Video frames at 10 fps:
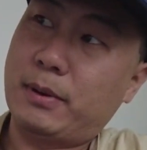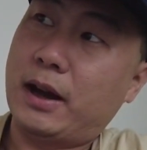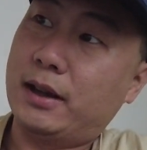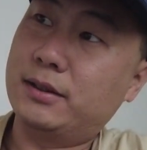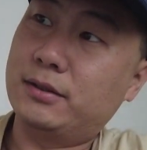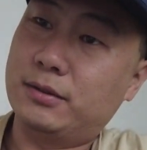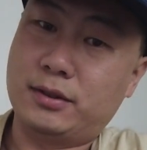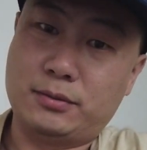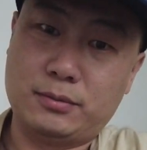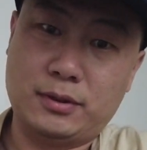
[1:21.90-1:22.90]
牌子有
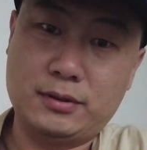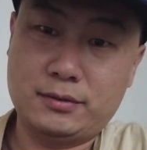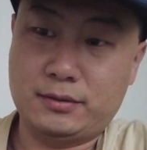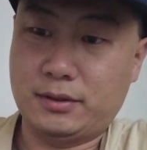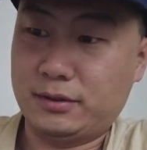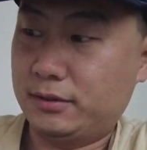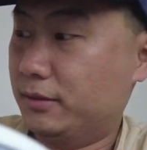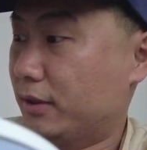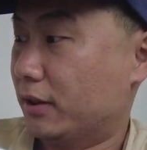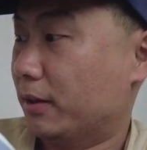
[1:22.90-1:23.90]
很多，
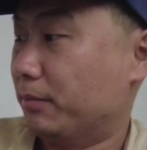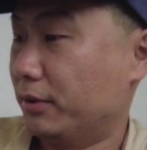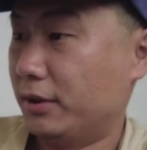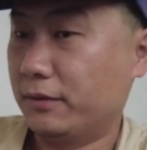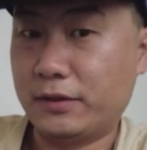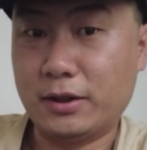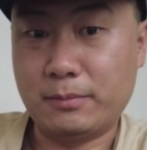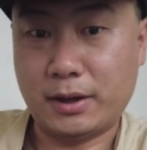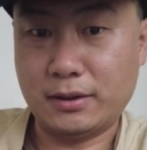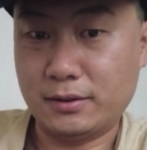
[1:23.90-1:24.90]
大家不一定非要买